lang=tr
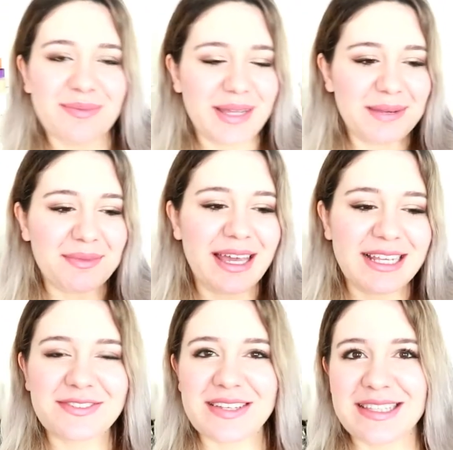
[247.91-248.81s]
benim
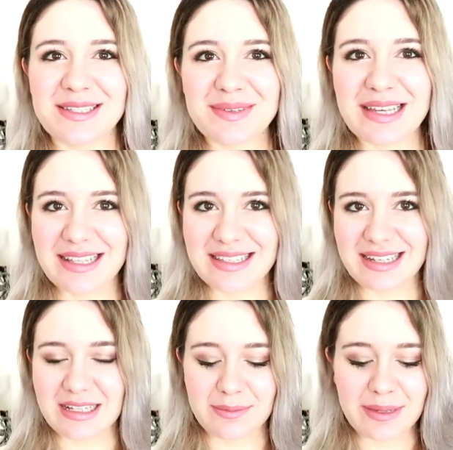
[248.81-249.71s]
keşfettiğim kendi
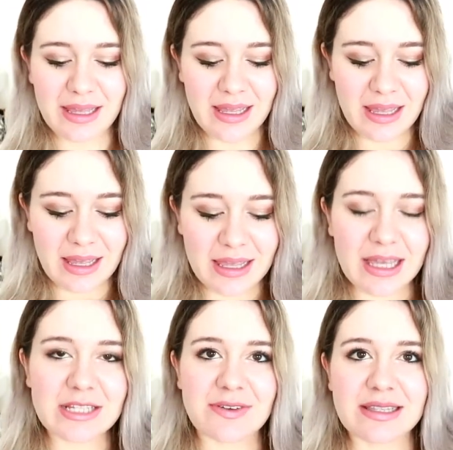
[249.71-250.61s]
kendime
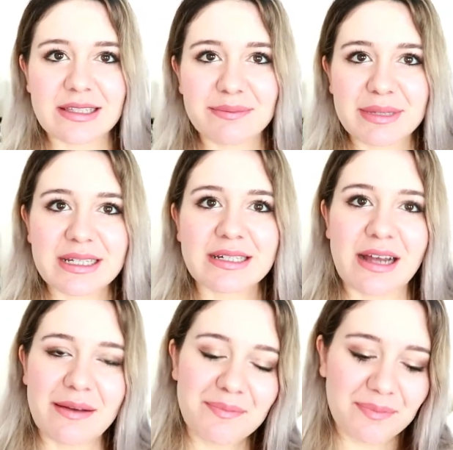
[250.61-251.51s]
keşfettiğim bir
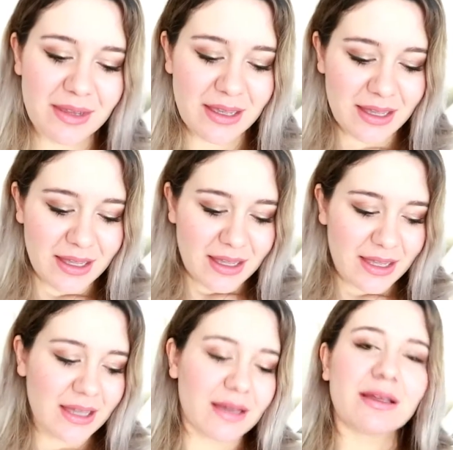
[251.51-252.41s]
krem.
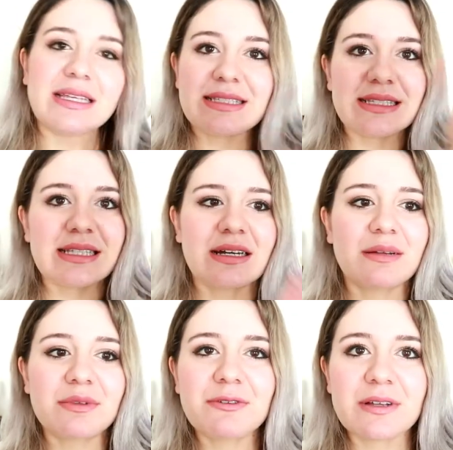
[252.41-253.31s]
Ee,
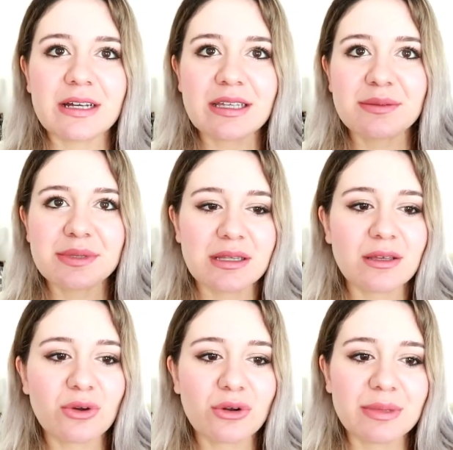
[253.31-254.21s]
Instagram'da falan kimse
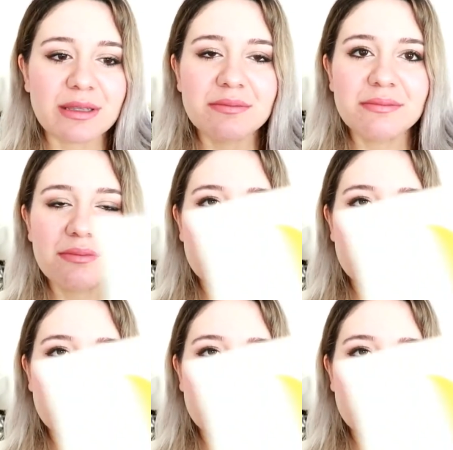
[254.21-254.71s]
de görmedim.